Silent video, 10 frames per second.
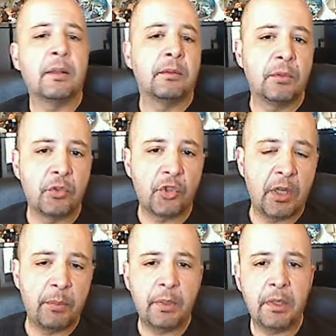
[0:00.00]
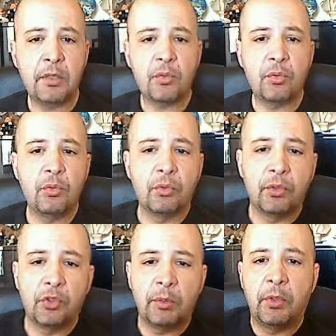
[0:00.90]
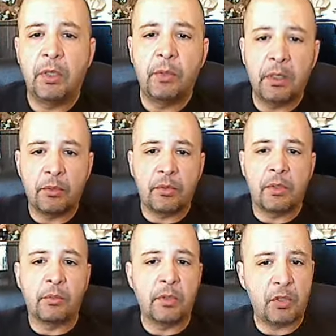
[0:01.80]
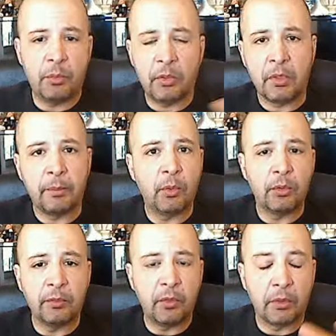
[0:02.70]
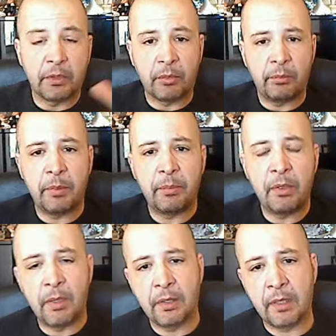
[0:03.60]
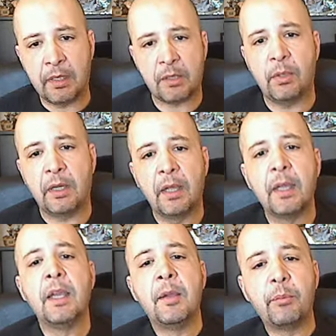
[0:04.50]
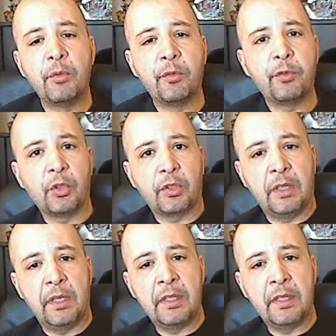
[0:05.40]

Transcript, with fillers: Non ce n'è per nessuno, diciamo la Juventus in questo momento è molto forte, probabilmente la squadra più forte in